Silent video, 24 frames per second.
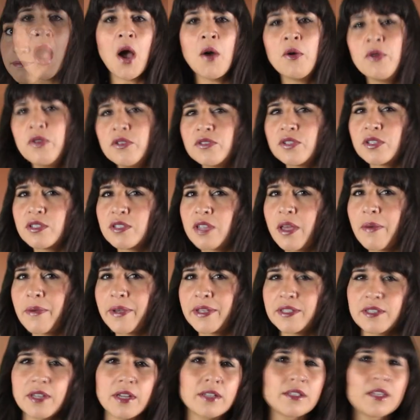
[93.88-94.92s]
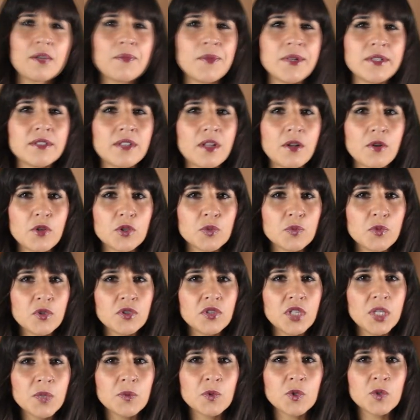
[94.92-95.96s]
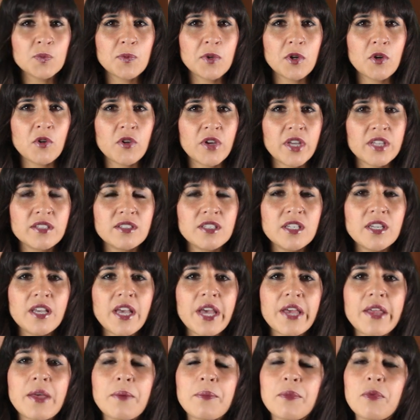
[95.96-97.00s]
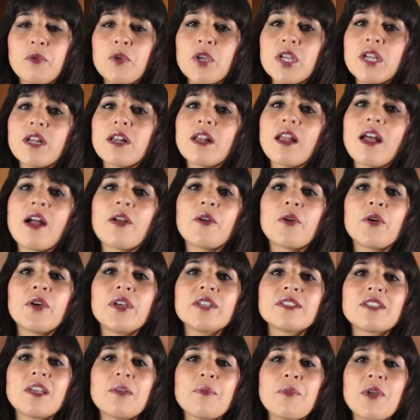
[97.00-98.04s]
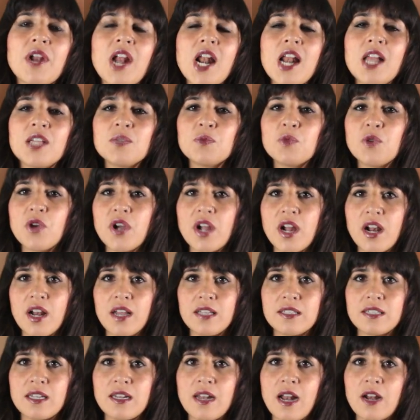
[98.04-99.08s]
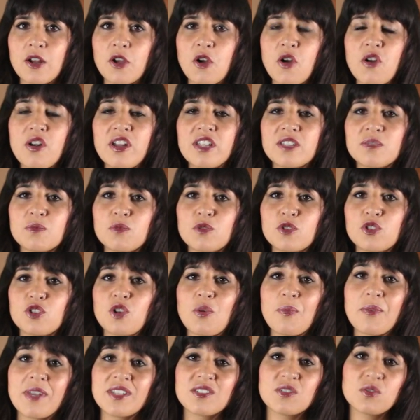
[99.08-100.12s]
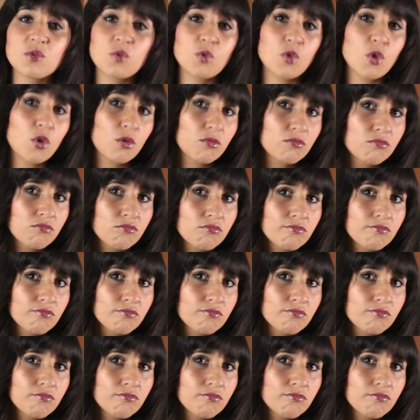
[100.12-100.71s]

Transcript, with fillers: Aún no se sabe exactamente los motivos, pero lo que sí queda muy claro es que para las mujeres el alcohol es mucho más duro.